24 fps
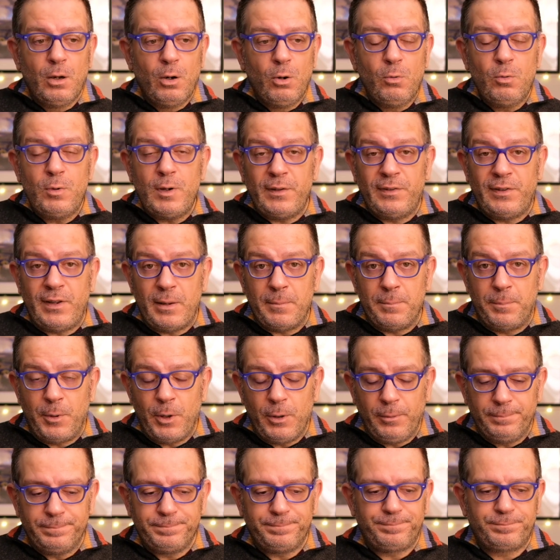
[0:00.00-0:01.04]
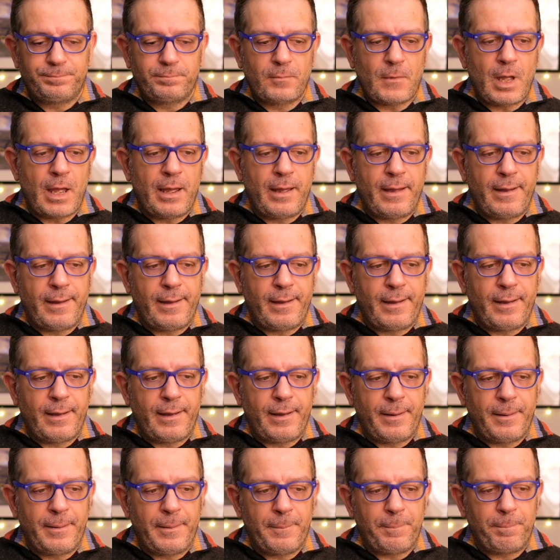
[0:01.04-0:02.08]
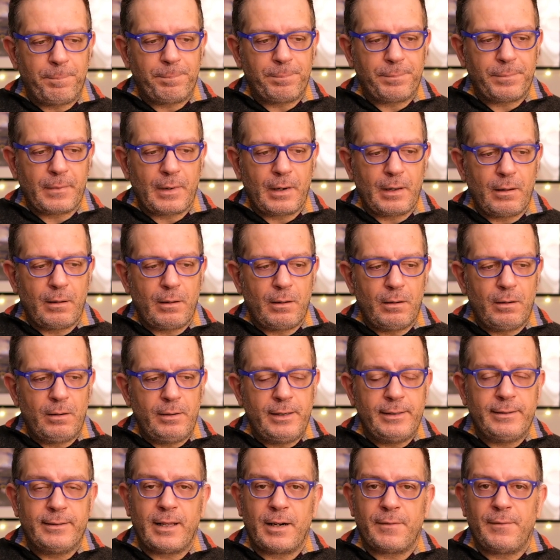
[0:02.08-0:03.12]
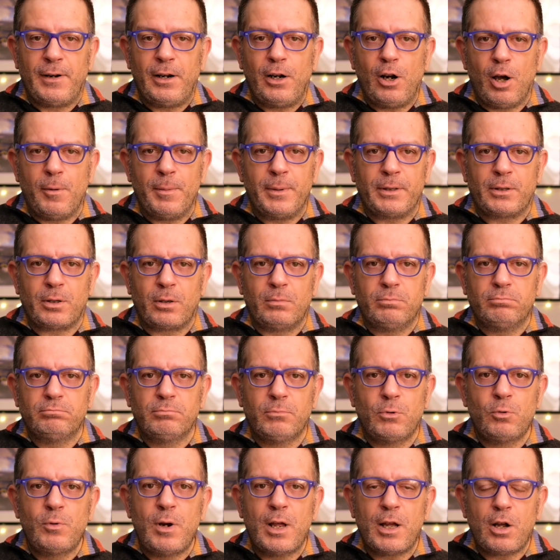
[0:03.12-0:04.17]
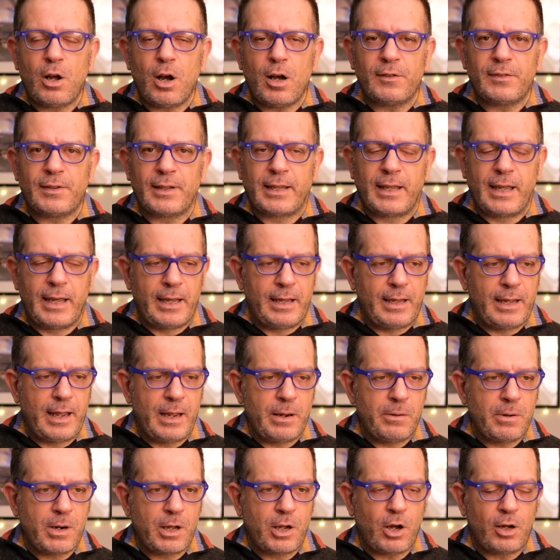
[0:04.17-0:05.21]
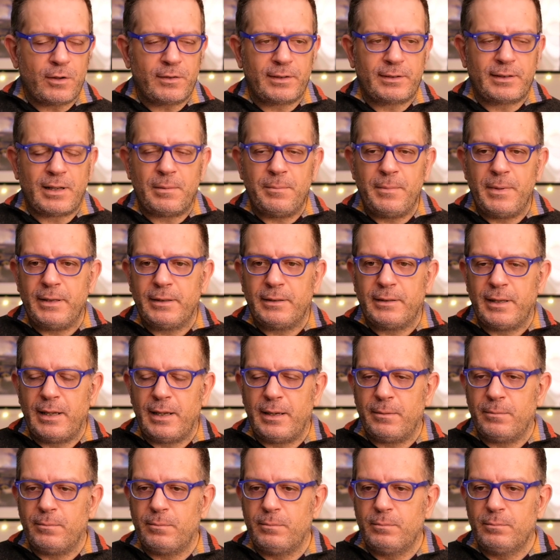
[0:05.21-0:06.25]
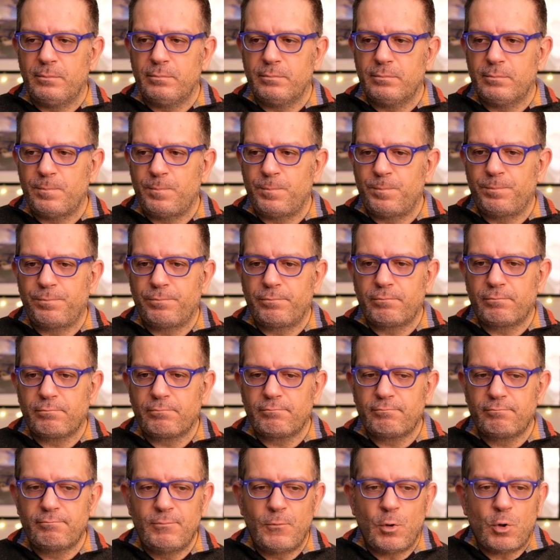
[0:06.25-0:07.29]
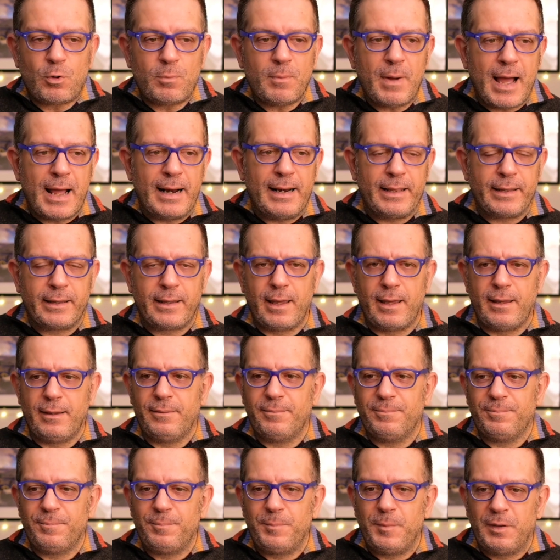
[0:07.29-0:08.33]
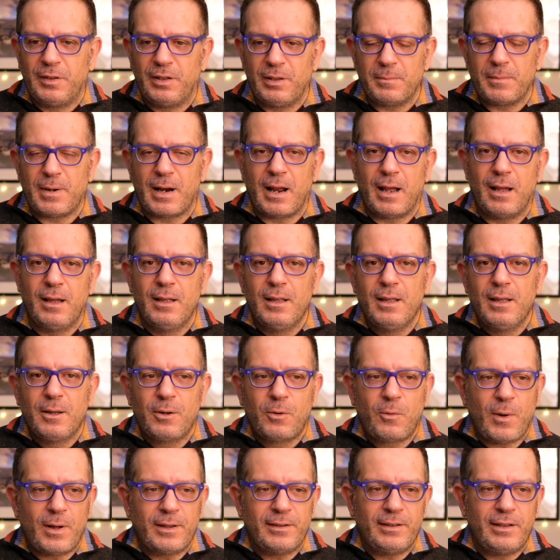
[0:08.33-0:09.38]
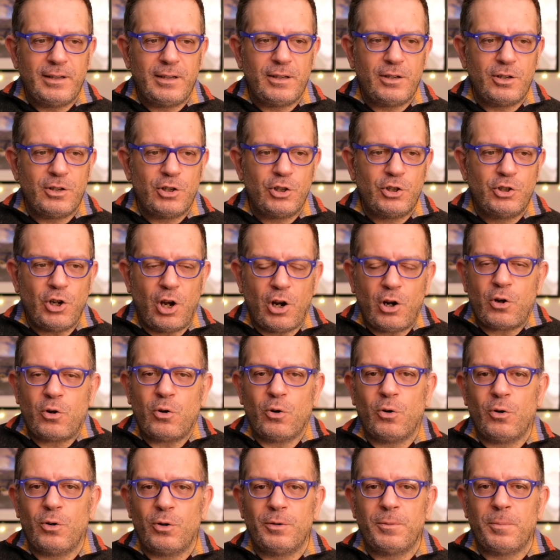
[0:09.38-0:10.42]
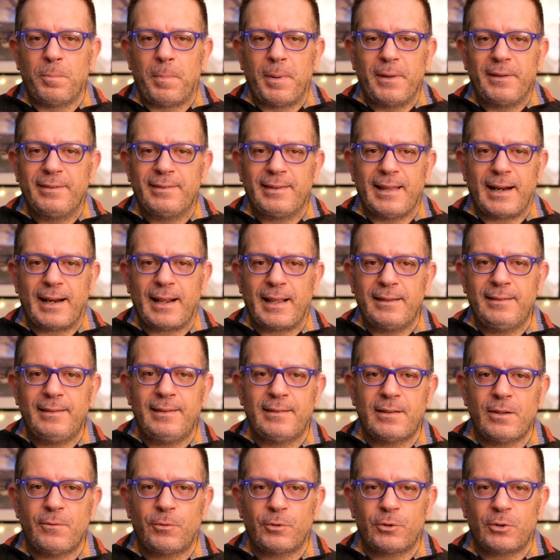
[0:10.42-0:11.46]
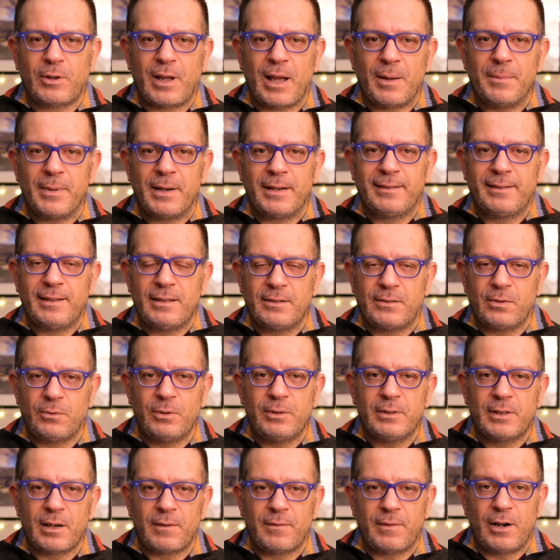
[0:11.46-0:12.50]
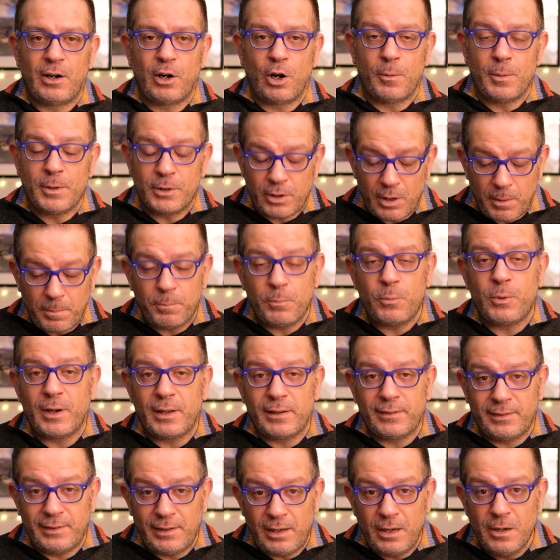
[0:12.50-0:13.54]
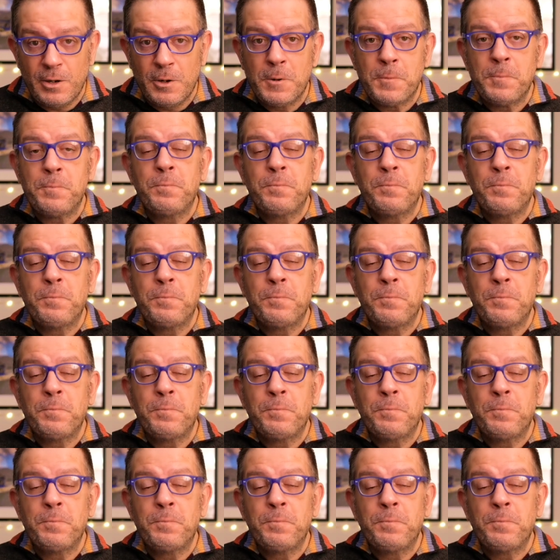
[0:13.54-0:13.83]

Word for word: Un esempio, eh, l'intervallometro, una cosa che è una cosa talmente normale che mi sembra quasi sciocco pensare che esista un fotocamere senza un intervallometro, eppure sì,